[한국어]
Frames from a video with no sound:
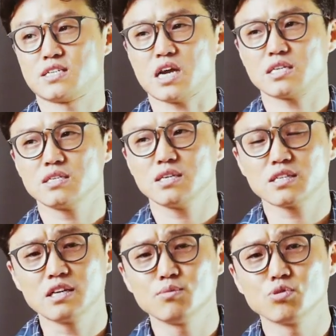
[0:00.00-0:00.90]
자신의
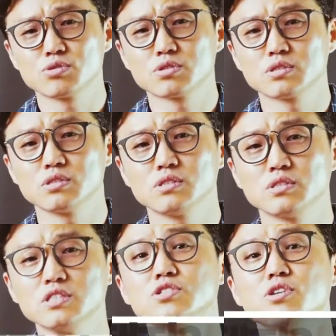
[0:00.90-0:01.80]

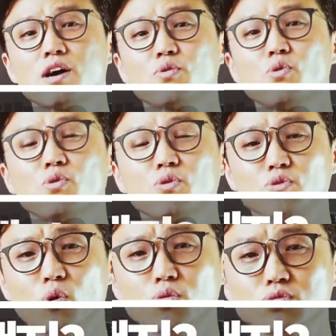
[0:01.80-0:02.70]
잘못을 인정하고
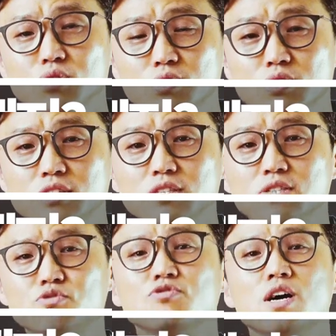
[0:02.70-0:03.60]
용서를
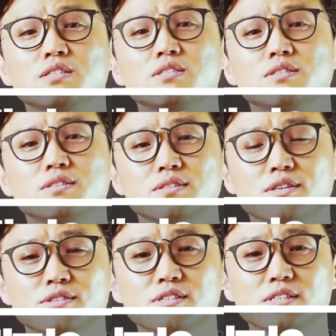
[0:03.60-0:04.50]
구하는
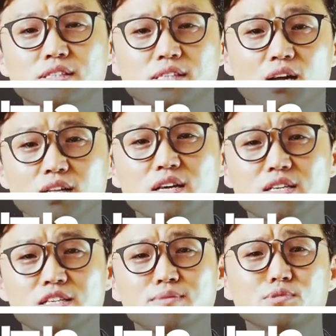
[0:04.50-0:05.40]
것을
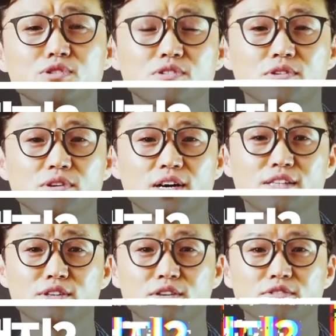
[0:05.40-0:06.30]
상당히 힘들어
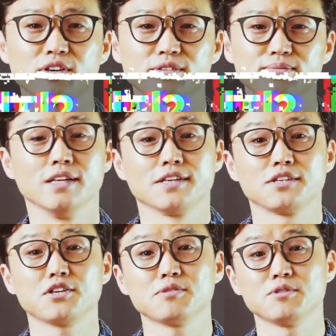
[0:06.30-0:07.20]
하더라고요.
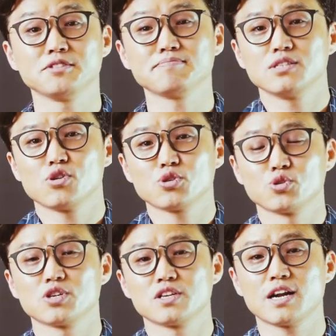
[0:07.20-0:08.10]
근데 여러분 이성
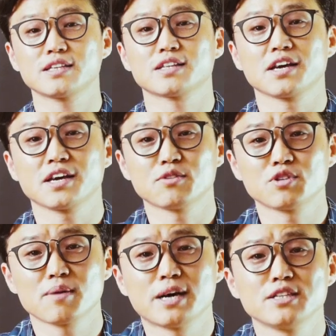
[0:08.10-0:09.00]
교제를 할 때
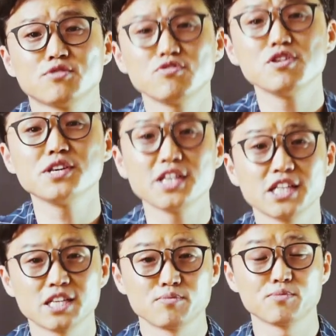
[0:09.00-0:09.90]
우리가 많이
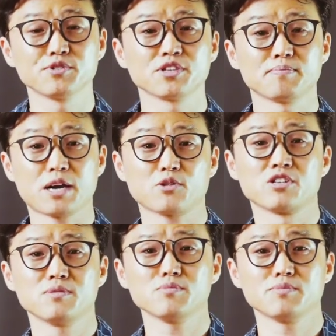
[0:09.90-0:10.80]
훈련해야 될 부분들은 바로
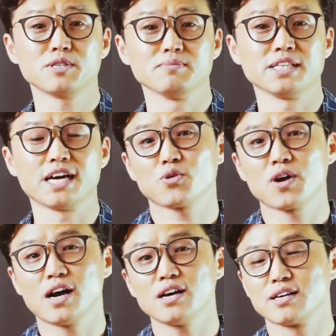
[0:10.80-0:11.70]
그런 부분입니다.
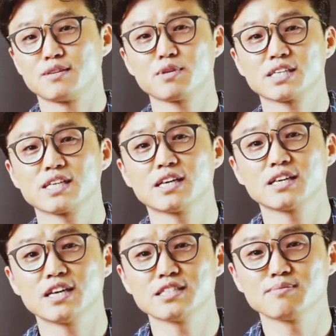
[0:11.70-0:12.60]
서로가 아름답게
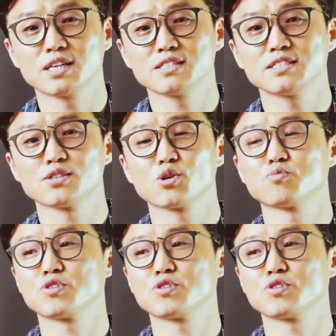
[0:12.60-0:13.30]
사랑을 하지만은 서로